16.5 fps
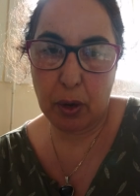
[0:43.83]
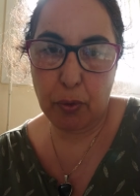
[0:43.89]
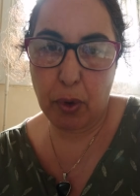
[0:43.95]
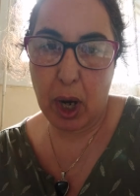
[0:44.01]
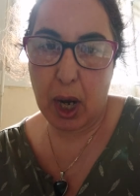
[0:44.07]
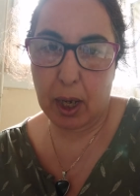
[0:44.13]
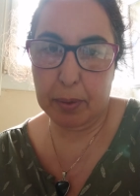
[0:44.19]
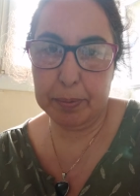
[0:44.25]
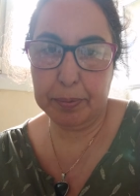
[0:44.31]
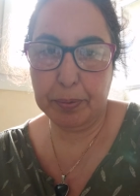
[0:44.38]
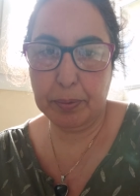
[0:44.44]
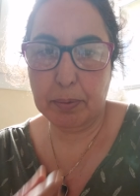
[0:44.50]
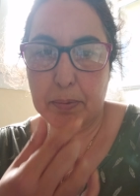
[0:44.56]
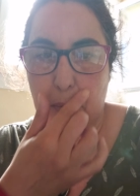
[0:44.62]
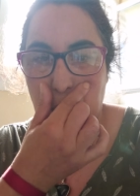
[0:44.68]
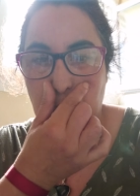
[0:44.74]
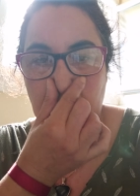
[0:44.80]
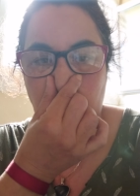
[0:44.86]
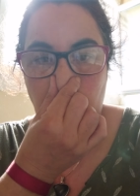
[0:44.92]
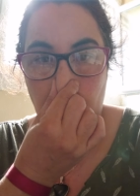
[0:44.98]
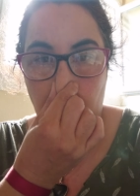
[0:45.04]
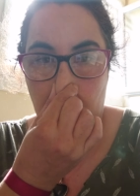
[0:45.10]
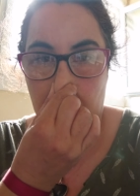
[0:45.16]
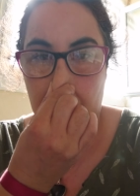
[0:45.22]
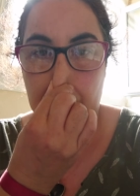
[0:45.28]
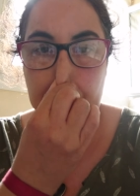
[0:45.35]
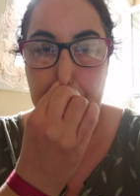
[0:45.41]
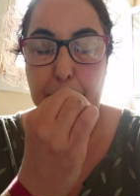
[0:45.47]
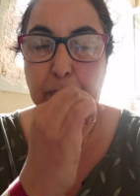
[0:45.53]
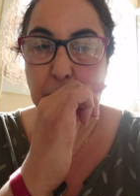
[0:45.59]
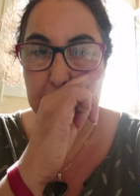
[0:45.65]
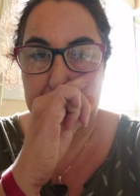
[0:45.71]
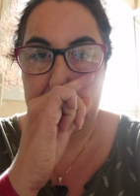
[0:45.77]
Voilà mon histoire.
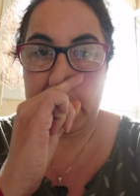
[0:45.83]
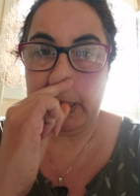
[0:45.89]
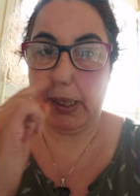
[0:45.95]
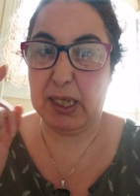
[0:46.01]
Il est